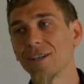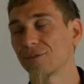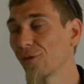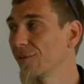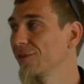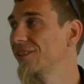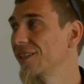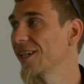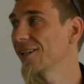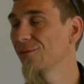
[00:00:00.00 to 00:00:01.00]
Es freut mich
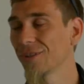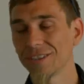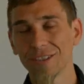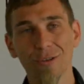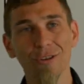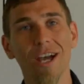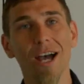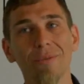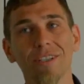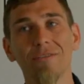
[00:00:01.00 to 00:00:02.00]
sehr über diese tolle
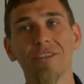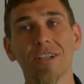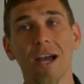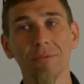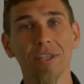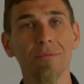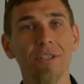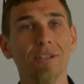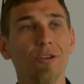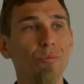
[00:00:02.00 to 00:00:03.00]
Arbeit, die wir gehabt haben
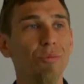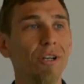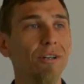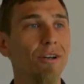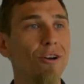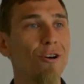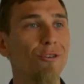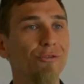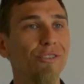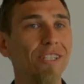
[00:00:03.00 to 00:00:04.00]
in der Gruppe
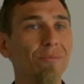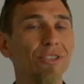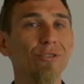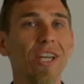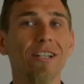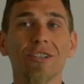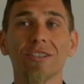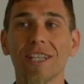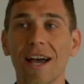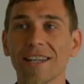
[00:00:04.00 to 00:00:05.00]
und wie ich immer so gern
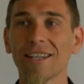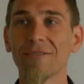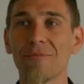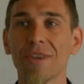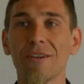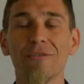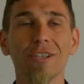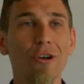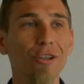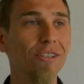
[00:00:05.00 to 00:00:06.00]
sage, wir
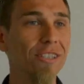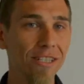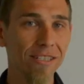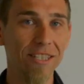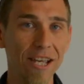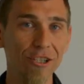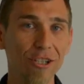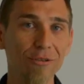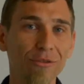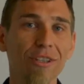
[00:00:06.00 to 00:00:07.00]
könnten die
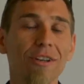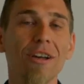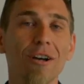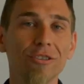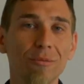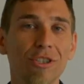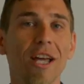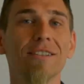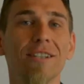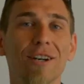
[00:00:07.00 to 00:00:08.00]
Gesellschaft aus dem
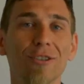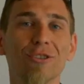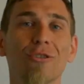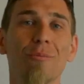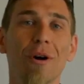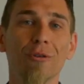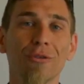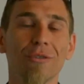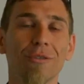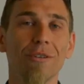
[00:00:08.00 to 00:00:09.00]
Stand heraus neu bauen.